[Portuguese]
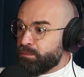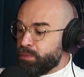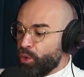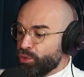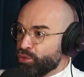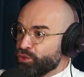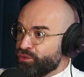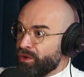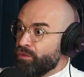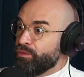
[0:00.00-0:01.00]
pontos
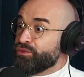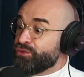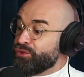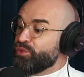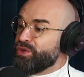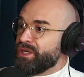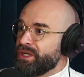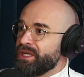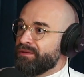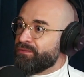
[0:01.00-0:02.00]
vão se
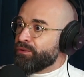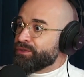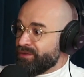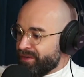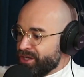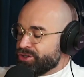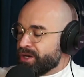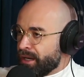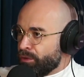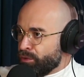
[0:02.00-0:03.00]
unir e você vai
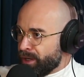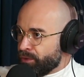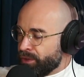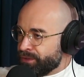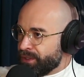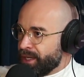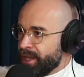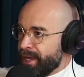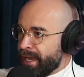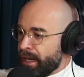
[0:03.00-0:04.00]
enxergar alguma coisa.
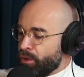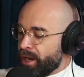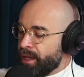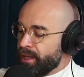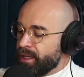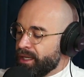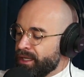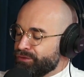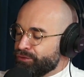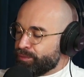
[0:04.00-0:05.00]
Agora,
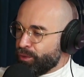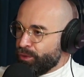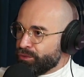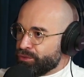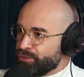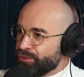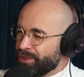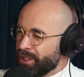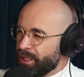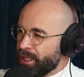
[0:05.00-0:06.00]
esses pontos
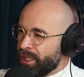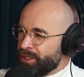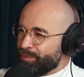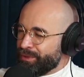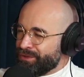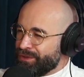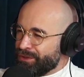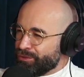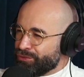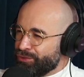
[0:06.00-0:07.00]
eles
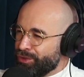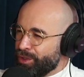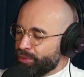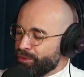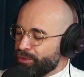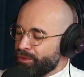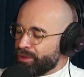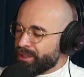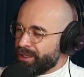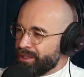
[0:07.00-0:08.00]
precisam se unir por
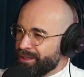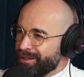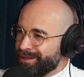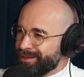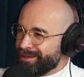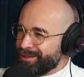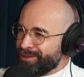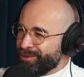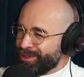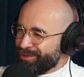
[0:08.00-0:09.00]
conta
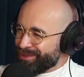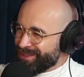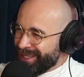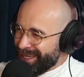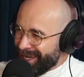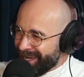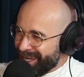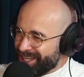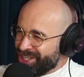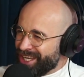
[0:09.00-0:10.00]
do que você quer,
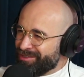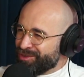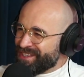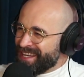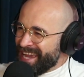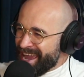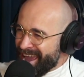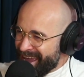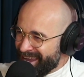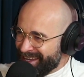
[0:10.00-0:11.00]
de quem você
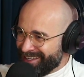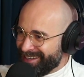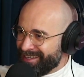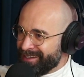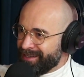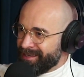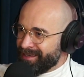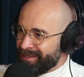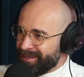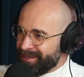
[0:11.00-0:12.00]
é. E de
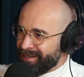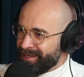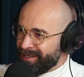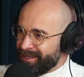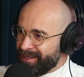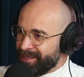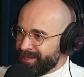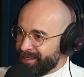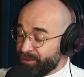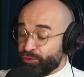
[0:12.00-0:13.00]
agir.
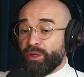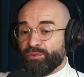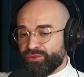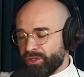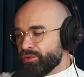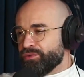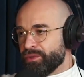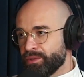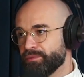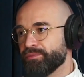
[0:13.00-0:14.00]
Só, é, sem dúvida.
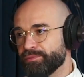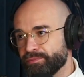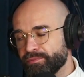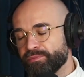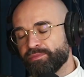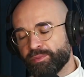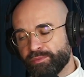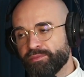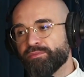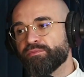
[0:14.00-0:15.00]
Entrar em
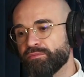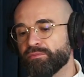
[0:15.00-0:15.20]
ação.